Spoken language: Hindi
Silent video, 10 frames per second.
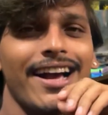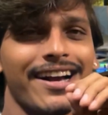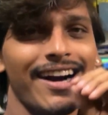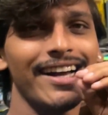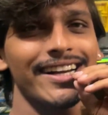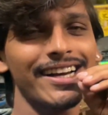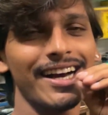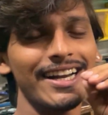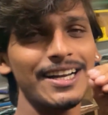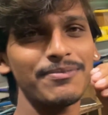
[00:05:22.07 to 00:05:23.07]
खाने
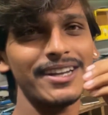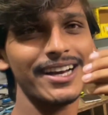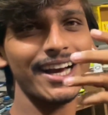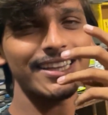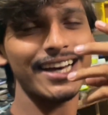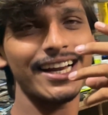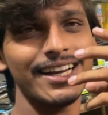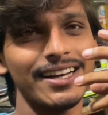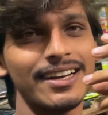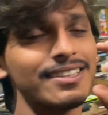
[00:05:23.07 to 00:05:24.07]
खाने पे लेकर
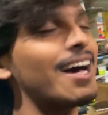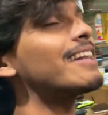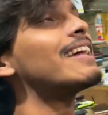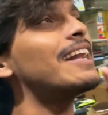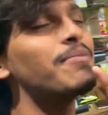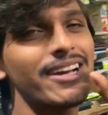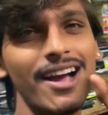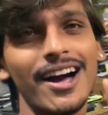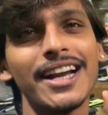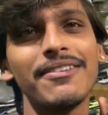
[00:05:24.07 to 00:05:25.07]
दाने दाने पे लेकर खाने